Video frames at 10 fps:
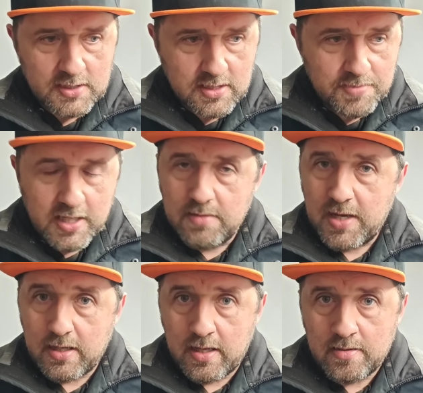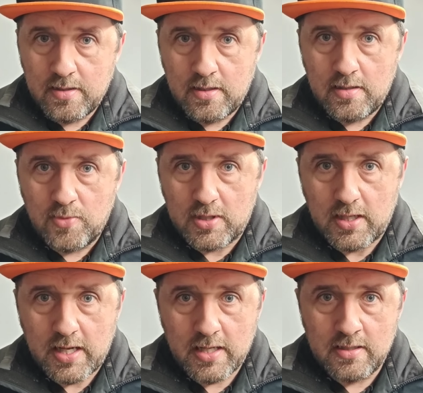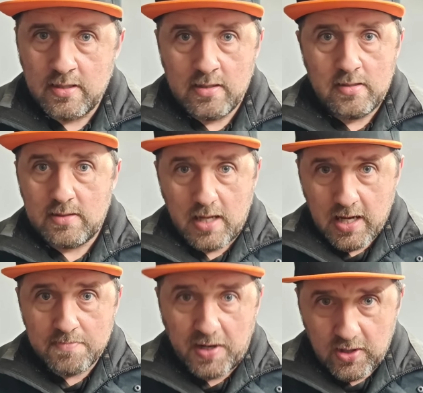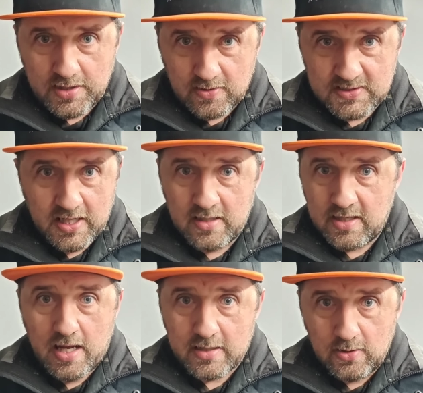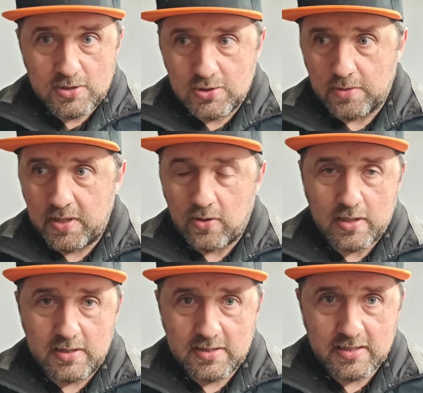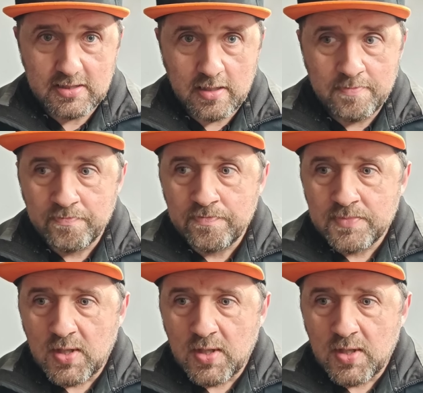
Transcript: es gibt jede Menge äh, Molkereien, die auch im Bauernhand sind, die auch genossenschaftlich organisiert sind